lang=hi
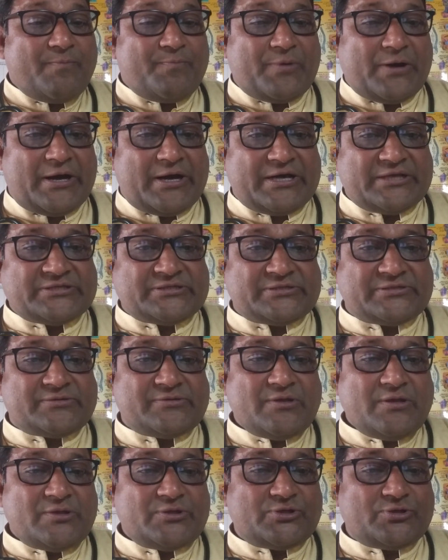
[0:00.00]
पास
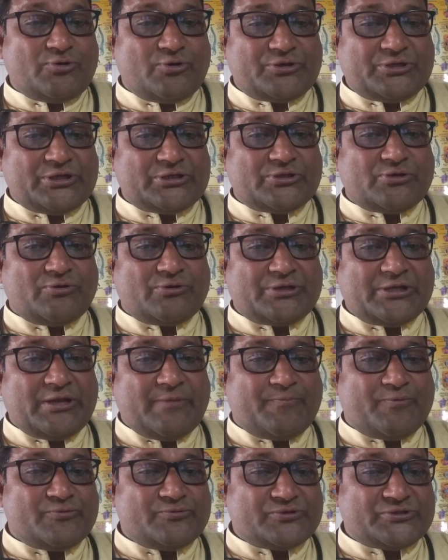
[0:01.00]
छोटे छोटे
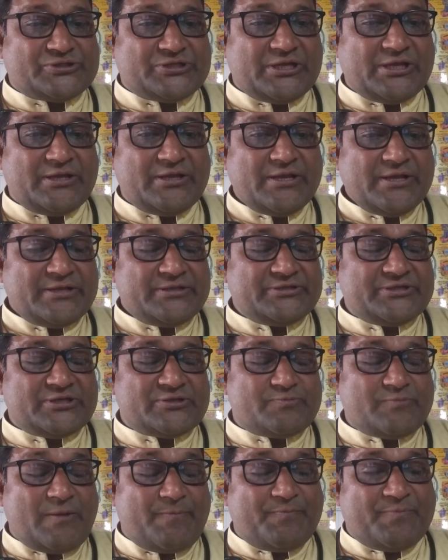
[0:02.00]
फुंसी
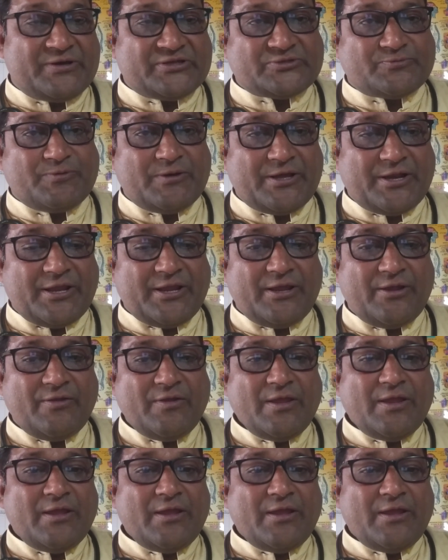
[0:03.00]
जिसमें पस भरे